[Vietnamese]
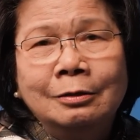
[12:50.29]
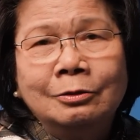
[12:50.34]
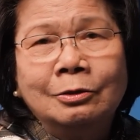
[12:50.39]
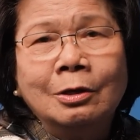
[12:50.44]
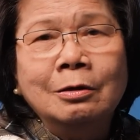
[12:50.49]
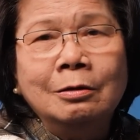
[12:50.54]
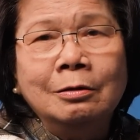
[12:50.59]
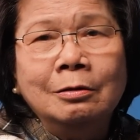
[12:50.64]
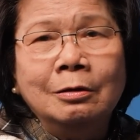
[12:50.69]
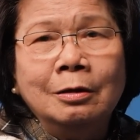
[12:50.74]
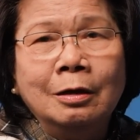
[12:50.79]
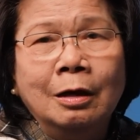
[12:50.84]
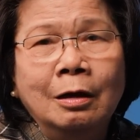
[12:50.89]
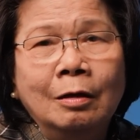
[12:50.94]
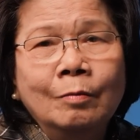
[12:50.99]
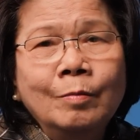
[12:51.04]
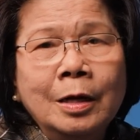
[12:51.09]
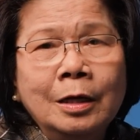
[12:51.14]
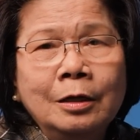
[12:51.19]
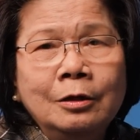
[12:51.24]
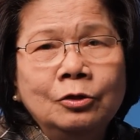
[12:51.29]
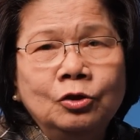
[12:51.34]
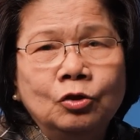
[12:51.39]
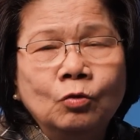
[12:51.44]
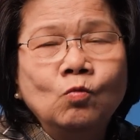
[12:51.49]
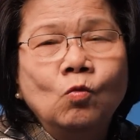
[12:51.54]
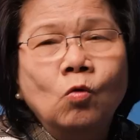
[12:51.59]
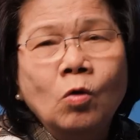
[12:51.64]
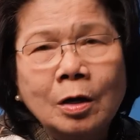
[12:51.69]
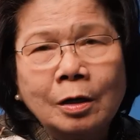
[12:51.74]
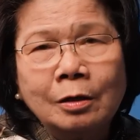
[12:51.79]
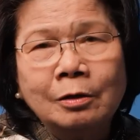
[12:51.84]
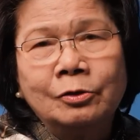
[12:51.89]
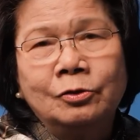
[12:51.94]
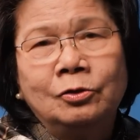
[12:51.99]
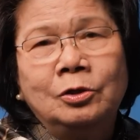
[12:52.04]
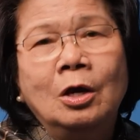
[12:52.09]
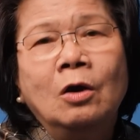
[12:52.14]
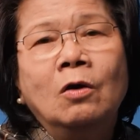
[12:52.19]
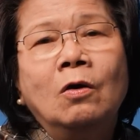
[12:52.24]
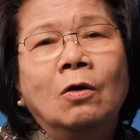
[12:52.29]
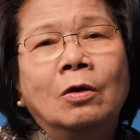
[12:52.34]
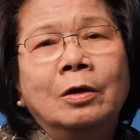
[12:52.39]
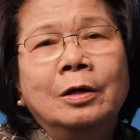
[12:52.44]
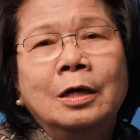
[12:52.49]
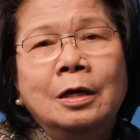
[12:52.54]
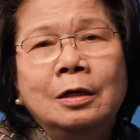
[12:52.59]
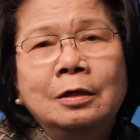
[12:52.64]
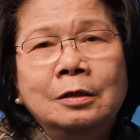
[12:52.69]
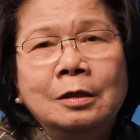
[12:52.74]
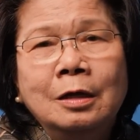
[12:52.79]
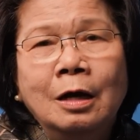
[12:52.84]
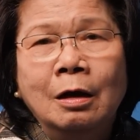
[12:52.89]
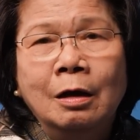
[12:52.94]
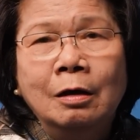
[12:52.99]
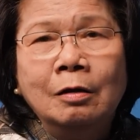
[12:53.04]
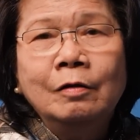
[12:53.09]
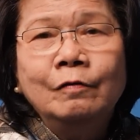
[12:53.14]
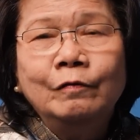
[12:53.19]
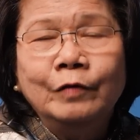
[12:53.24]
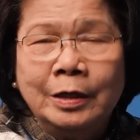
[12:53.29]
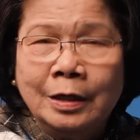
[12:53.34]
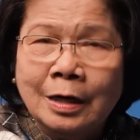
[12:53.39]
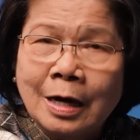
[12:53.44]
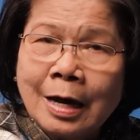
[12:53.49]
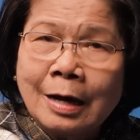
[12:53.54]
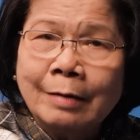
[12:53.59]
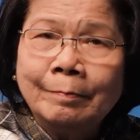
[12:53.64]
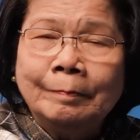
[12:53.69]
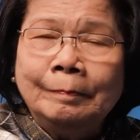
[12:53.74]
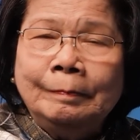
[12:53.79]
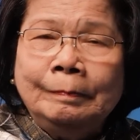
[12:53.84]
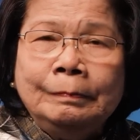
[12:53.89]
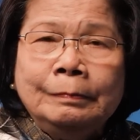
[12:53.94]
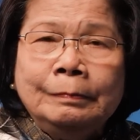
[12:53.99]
từ ở bên Trung Quốc cho đến ở Việt Nam.